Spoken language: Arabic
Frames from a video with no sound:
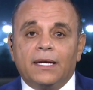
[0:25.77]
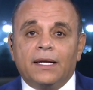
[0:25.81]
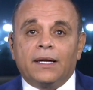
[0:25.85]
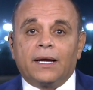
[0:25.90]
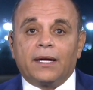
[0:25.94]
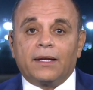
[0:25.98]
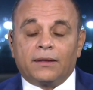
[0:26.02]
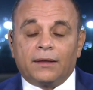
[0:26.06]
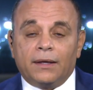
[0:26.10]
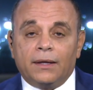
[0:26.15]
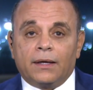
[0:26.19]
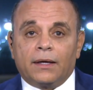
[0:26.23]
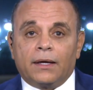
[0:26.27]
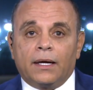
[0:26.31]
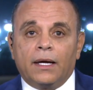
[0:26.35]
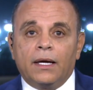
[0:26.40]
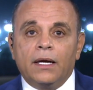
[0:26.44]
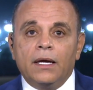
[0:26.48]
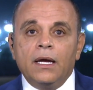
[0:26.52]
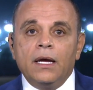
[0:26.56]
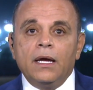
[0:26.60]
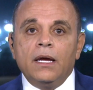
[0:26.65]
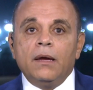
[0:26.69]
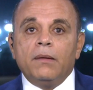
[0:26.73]
كثيرة
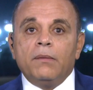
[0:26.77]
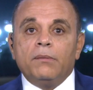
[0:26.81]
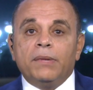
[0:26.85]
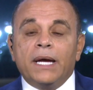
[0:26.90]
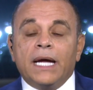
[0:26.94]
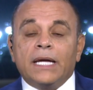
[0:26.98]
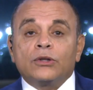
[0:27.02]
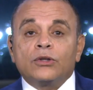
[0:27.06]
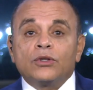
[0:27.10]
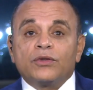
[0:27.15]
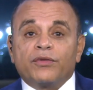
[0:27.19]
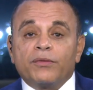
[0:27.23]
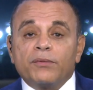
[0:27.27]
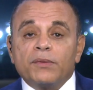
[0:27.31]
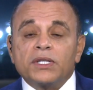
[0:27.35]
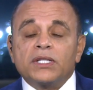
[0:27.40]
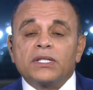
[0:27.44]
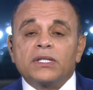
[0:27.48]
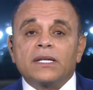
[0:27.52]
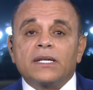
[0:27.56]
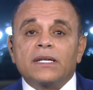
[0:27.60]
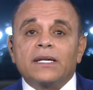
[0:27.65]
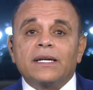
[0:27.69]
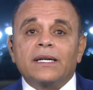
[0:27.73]
بيحدث في
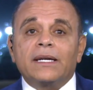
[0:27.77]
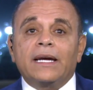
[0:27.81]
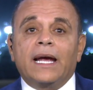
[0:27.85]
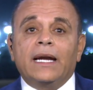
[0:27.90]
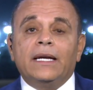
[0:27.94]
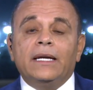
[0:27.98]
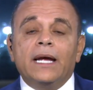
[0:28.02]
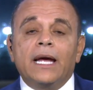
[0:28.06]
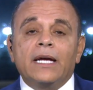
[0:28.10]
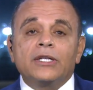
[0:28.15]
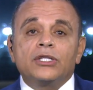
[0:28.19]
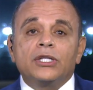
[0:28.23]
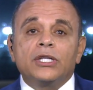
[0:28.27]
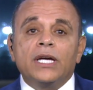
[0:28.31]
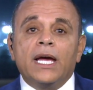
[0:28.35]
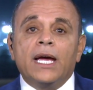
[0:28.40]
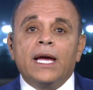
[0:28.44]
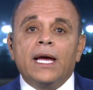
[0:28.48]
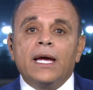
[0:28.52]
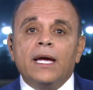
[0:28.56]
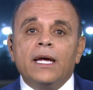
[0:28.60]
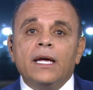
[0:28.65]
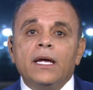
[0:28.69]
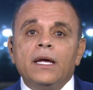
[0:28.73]
مصر يعني
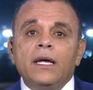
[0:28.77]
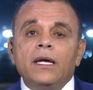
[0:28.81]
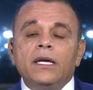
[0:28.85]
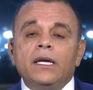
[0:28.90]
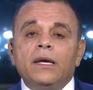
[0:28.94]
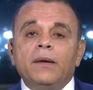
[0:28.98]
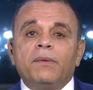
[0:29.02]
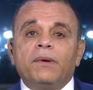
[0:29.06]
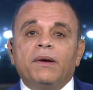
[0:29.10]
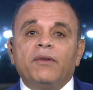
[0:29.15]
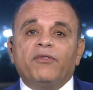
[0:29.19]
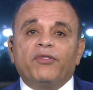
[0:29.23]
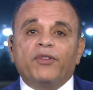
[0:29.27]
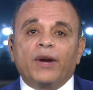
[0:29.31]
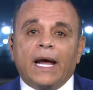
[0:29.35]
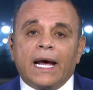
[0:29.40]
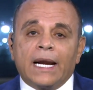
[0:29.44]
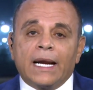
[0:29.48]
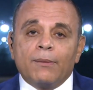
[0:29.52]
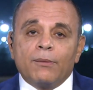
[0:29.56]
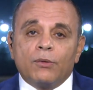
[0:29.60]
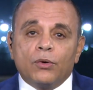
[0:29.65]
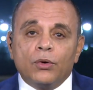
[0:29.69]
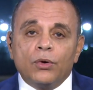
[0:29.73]
أشياء يمكن في
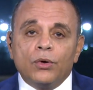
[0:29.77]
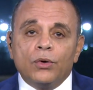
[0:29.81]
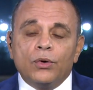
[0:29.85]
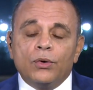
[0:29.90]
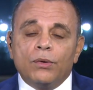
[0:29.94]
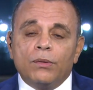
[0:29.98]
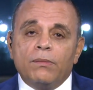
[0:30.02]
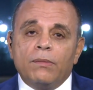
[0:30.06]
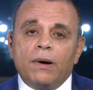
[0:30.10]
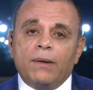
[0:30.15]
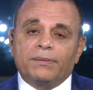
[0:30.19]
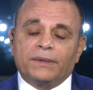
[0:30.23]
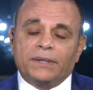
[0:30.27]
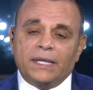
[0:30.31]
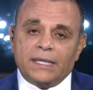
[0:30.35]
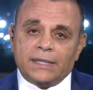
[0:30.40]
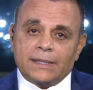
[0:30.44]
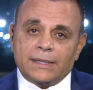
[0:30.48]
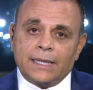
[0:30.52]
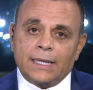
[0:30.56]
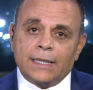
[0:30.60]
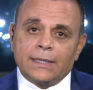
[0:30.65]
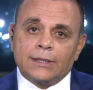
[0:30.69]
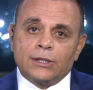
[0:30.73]
العالم كله ما
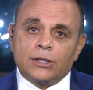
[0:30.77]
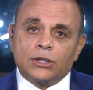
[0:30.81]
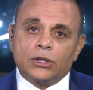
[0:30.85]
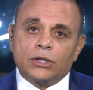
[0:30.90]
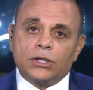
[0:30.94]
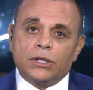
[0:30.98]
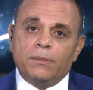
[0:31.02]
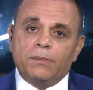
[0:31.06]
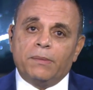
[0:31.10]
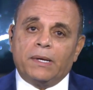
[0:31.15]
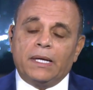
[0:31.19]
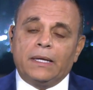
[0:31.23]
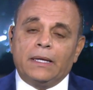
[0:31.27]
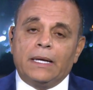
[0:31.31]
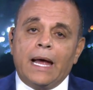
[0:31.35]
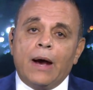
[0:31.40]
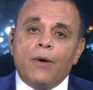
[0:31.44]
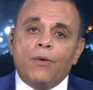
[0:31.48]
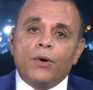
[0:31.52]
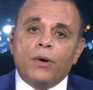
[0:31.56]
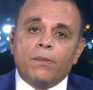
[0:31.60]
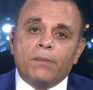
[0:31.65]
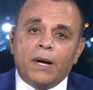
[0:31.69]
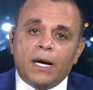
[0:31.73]
بتحصلش يمكن
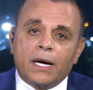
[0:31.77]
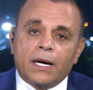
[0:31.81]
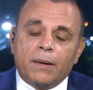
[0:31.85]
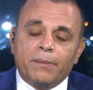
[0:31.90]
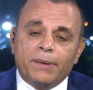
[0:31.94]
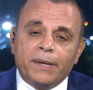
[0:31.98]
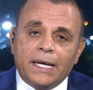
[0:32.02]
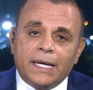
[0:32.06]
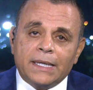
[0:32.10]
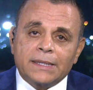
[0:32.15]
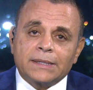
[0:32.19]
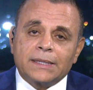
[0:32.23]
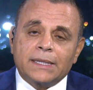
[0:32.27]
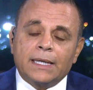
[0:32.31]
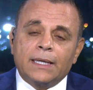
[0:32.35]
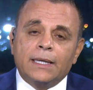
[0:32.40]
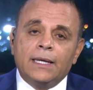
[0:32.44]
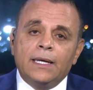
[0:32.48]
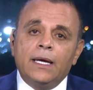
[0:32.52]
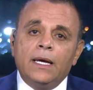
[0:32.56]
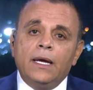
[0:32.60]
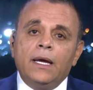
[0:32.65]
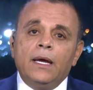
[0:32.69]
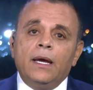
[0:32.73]
لأول مرة بيحصل
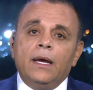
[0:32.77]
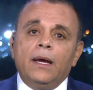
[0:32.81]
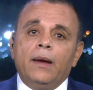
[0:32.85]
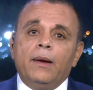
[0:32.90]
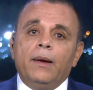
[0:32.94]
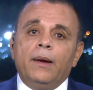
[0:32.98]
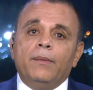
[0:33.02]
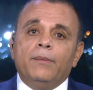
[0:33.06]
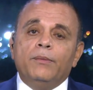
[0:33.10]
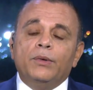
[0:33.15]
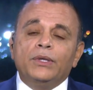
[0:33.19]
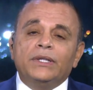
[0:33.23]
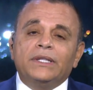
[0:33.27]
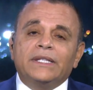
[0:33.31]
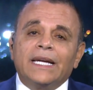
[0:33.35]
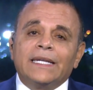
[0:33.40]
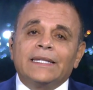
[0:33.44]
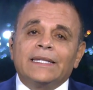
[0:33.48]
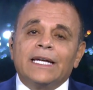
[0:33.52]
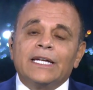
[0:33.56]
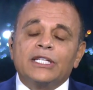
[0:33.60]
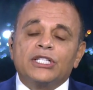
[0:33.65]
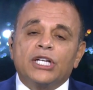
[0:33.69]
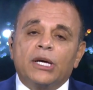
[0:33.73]
آه،
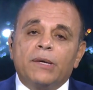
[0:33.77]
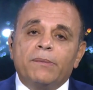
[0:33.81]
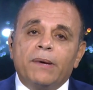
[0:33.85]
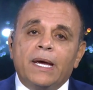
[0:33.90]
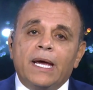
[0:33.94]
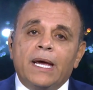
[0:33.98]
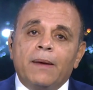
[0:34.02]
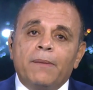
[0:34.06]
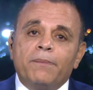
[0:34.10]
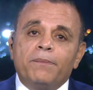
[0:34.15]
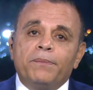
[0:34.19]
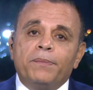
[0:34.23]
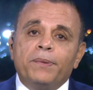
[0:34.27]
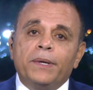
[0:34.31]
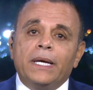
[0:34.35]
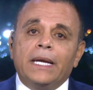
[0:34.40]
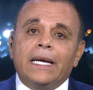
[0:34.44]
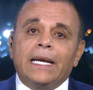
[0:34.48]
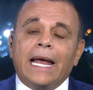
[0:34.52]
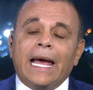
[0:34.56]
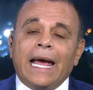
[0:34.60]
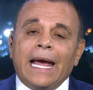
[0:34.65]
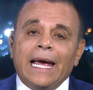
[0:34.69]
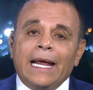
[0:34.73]
منتدى شباب
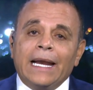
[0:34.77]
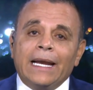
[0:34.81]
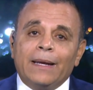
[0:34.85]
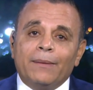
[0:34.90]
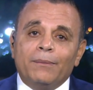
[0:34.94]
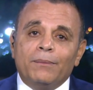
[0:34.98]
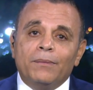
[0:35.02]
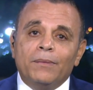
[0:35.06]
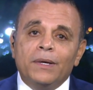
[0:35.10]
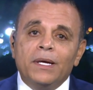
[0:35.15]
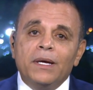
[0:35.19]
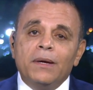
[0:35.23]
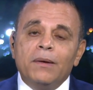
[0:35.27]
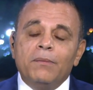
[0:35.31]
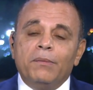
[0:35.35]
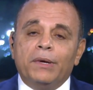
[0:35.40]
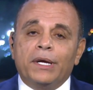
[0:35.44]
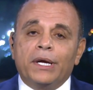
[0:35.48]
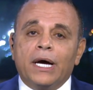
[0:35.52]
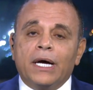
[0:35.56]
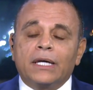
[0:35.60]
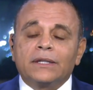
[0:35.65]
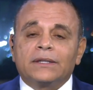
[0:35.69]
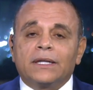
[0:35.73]
العالم من
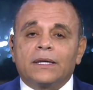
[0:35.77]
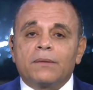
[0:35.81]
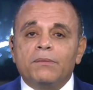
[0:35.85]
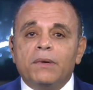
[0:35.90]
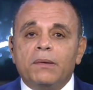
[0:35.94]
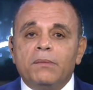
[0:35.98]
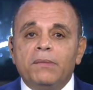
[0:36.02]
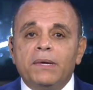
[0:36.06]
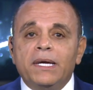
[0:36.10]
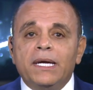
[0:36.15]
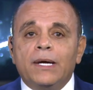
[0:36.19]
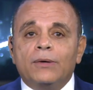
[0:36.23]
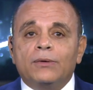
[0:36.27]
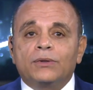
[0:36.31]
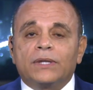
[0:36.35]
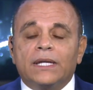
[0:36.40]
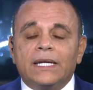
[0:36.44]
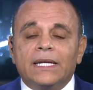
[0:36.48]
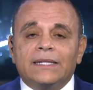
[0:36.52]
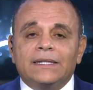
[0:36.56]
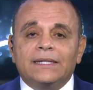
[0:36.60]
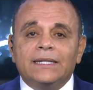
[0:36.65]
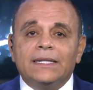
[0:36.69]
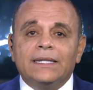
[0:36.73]
أكثر من
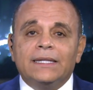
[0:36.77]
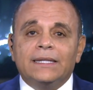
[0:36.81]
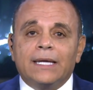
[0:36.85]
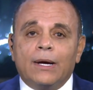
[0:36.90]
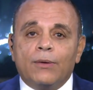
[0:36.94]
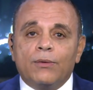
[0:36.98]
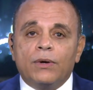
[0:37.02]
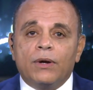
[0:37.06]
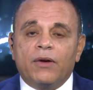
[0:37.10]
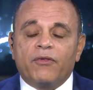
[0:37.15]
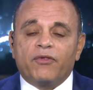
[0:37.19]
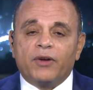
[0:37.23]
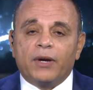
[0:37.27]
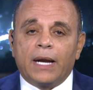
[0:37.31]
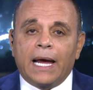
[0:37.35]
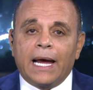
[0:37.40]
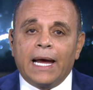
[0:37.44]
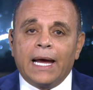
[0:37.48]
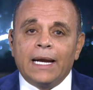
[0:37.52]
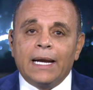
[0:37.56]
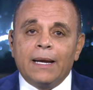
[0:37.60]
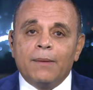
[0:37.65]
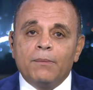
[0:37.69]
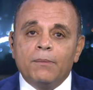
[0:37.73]
130 دولة في
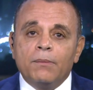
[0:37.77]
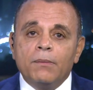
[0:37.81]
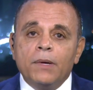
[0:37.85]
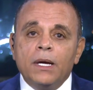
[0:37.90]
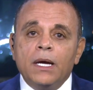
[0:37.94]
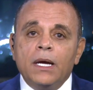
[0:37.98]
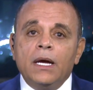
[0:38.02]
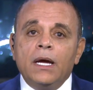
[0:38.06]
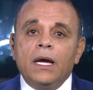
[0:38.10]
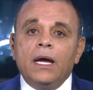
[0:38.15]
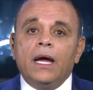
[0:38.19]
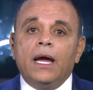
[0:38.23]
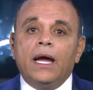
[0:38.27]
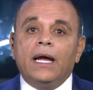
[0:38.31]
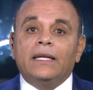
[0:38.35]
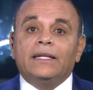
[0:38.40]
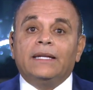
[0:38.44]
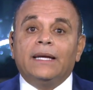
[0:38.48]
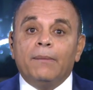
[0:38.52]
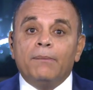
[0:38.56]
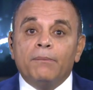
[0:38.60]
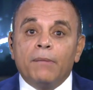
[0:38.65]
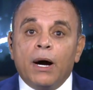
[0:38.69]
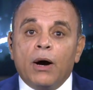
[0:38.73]
العالم
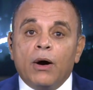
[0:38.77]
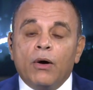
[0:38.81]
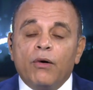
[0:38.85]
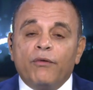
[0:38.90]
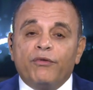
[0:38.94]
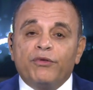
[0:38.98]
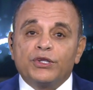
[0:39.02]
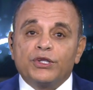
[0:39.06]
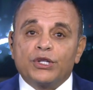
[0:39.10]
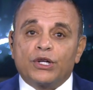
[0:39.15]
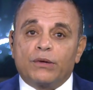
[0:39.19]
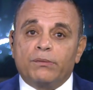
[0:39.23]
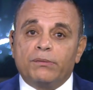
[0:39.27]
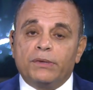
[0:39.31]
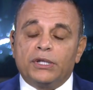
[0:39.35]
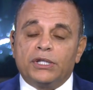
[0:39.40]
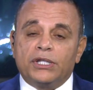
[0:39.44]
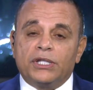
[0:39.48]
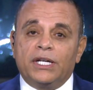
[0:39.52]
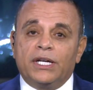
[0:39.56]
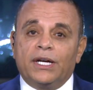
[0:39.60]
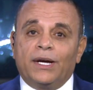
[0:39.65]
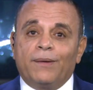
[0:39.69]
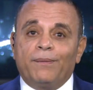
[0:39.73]
اتجمعوا في شرم
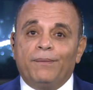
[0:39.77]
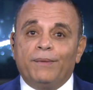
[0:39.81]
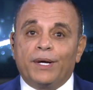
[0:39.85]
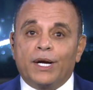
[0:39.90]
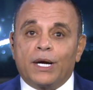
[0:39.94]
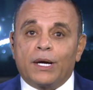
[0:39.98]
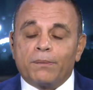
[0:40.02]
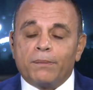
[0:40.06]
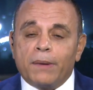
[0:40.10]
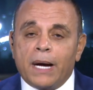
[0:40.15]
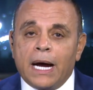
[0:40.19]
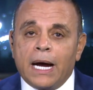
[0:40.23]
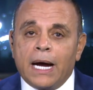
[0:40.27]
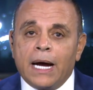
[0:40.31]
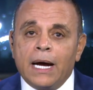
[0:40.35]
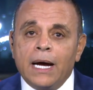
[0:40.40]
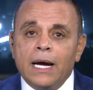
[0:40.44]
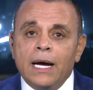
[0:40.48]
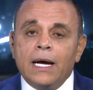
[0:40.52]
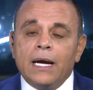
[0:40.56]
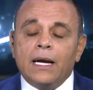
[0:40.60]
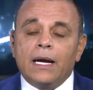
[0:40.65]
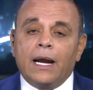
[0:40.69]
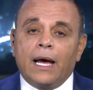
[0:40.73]
الشيخ من 4
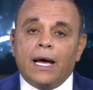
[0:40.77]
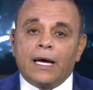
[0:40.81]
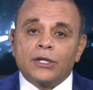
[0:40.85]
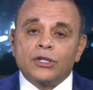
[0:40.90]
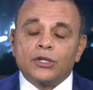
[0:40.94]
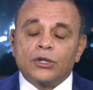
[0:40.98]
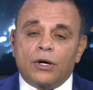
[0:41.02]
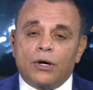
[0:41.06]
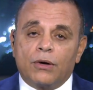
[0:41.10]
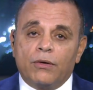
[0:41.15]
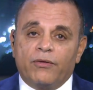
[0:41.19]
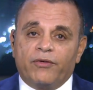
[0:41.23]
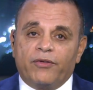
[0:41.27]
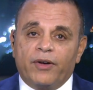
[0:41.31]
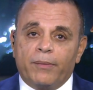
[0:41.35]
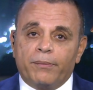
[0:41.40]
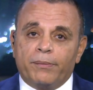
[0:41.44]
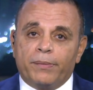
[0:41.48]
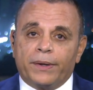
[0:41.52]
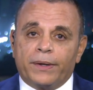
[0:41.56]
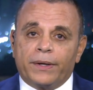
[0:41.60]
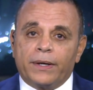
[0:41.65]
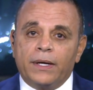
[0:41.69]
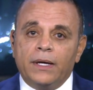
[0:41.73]
ل 10
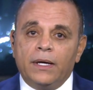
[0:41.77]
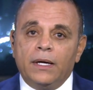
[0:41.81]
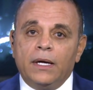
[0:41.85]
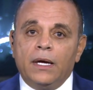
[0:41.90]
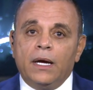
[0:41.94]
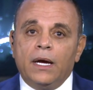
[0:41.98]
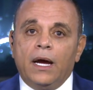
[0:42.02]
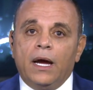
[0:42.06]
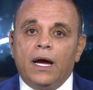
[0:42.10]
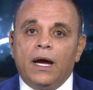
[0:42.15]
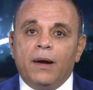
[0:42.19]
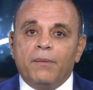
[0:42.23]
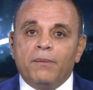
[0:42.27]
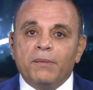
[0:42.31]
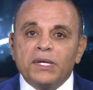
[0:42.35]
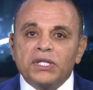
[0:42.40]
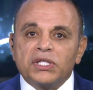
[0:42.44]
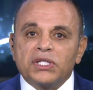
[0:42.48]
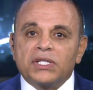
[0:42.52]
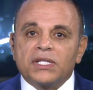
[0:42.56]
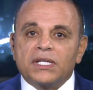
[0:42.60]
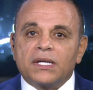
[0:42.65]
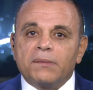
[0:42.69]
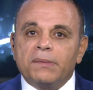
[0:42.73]
نوفمبر آه،
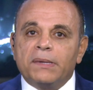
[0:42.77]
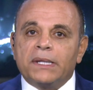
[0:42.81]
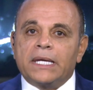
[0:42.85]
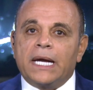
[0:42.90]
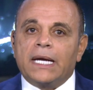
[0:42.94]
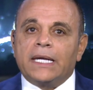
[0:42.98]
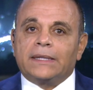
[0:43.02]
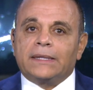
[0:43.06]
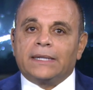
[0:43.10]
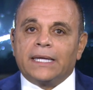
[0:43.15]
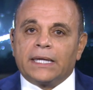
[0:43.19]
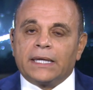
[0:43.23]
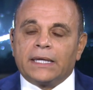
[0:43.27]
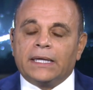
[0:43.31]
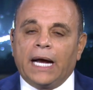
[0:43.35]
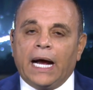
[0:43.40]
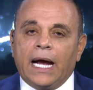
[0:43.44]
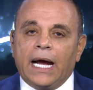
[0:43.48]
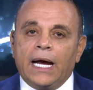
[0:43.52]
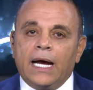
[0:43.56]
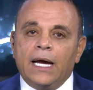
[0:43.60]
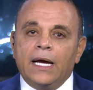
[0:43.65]
مصر بدأت ترجع